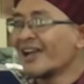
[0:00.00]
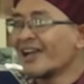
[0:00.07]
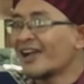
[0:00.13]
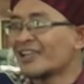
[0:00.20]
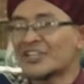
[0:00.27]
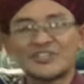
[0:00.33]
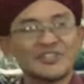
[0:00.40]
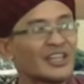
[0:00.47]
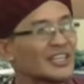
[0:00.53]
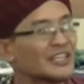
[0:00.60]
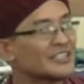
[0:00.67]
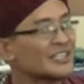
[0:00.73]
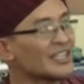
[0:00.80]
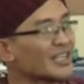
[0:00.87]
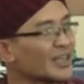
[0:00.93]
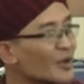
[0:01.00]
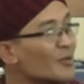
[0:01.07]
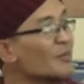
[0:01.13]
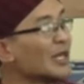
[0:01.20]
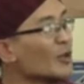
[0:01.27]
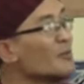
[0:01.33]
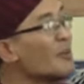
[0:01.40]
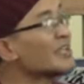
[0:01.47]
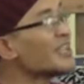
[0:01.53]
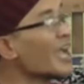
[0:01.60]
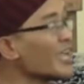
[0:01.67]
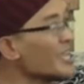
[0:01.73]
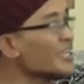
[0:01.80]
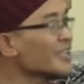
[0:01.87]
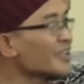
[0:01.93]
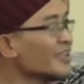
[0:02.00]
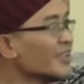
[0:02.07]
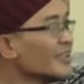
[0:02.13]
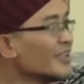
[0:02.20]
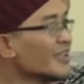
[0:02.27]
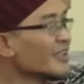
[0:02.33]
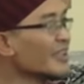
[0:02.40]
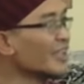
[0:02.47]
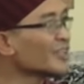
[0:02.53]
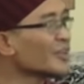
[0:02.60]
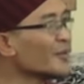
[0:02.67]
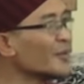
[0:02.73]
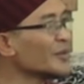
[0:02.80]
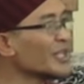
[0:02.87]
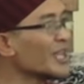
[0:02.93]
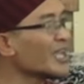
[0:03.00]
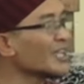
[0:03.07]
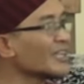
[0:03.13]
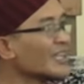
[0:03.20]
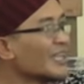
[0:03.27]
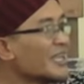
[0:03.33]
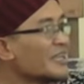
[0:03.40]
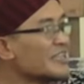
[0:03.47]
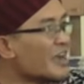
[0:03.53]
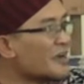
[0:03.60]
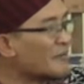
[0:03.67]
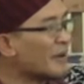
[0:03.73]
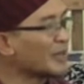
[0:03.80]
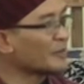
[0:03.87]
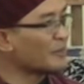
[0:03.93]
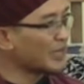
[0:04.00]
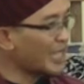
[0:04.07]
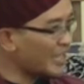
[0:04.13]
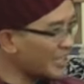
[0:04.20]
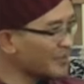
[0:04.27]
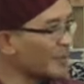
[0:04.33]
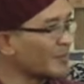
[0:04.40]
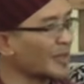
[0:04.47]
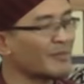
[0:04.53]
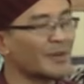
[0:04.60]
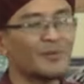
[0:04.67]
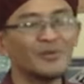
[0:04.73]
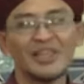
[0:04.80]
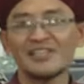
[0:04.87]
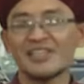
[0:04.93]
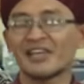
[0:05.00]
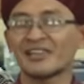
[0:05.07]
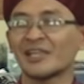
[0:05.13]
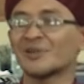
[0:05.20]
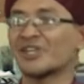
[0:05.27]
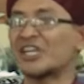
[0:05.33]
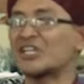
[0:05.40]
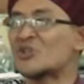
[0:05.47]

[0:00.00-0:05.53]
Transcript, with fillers: Ada siaran-siaran lomba-lomba dai dan kemudian yang baru berakhir beberapa bulan yang lalu di